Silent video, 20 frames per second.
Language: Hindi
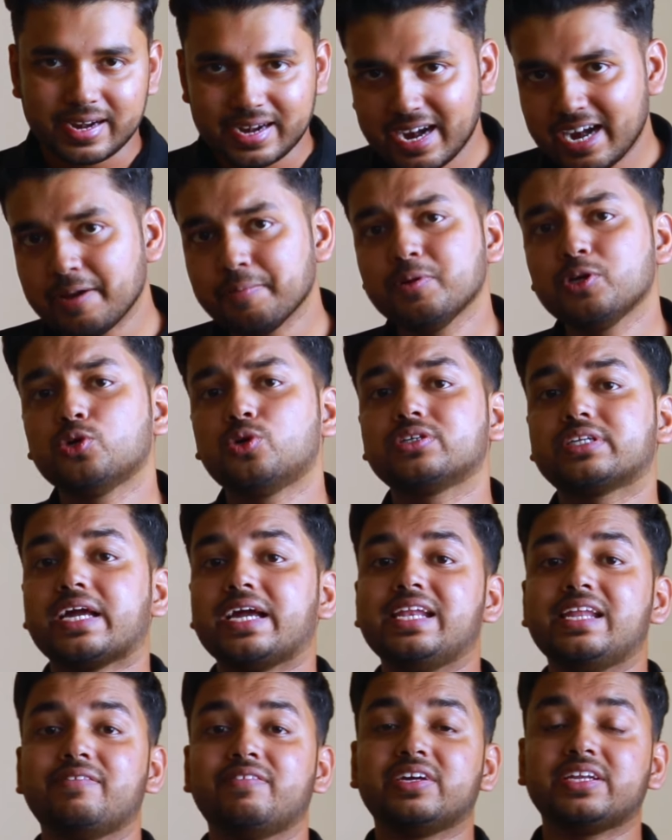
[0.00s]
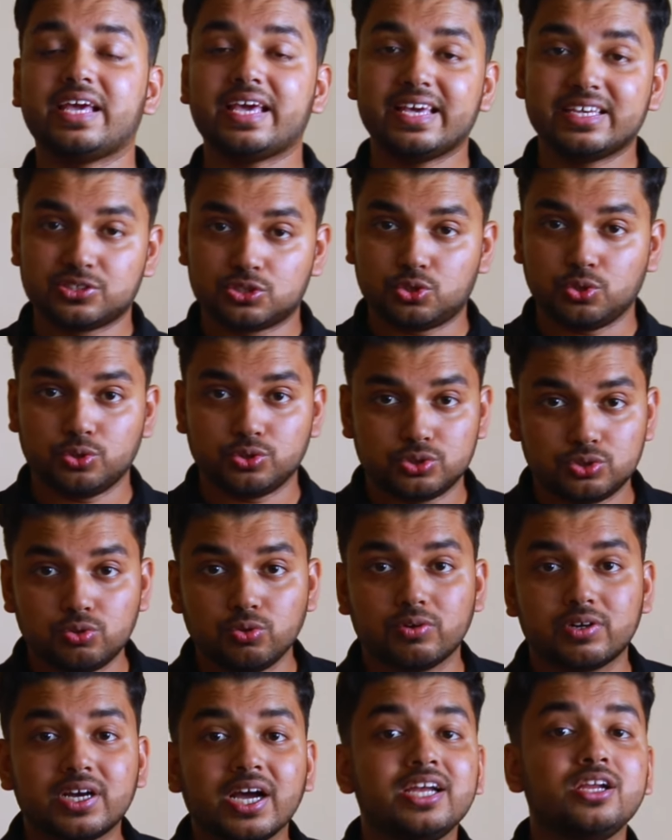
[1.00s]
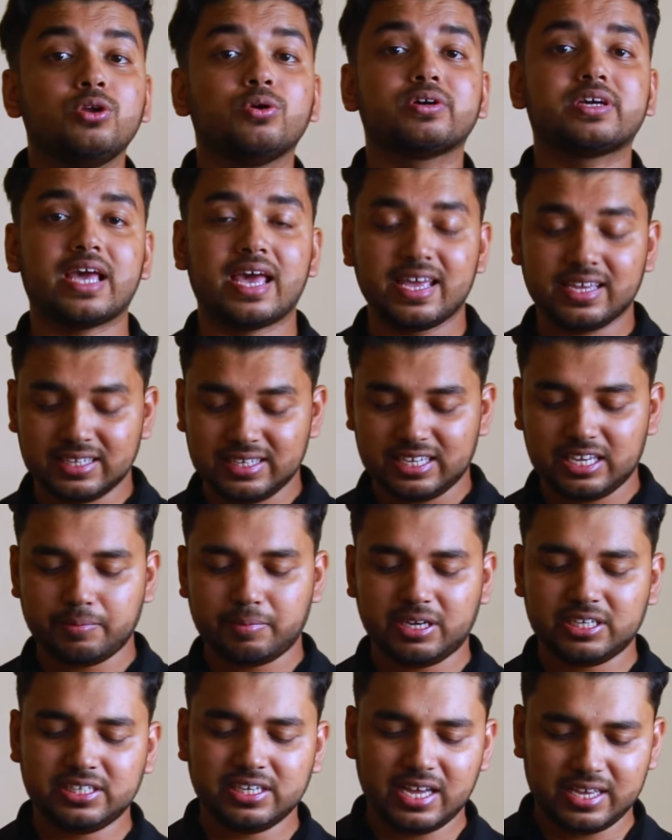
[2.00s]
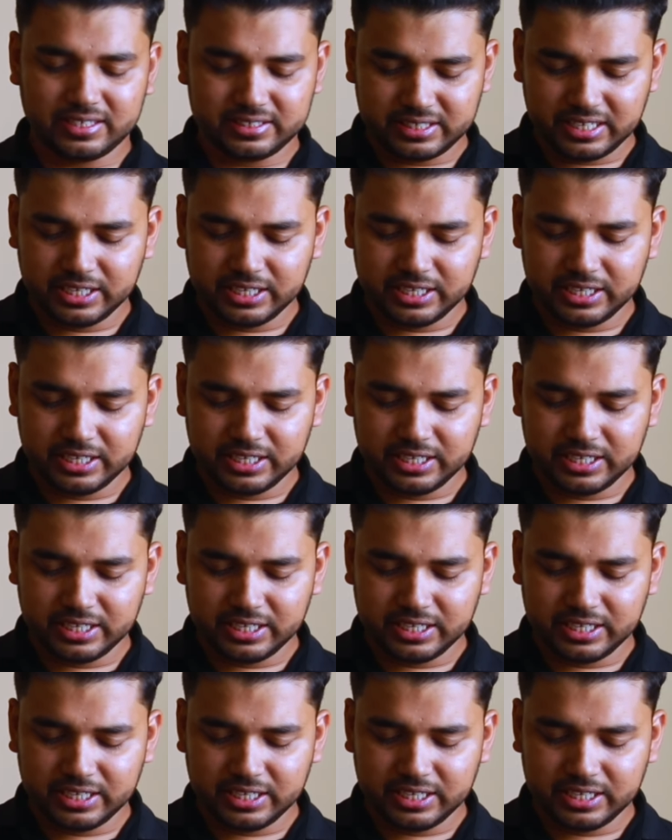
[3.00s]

Redmi Note 11s दोस्तों कई लोग कहेंगे कि भैया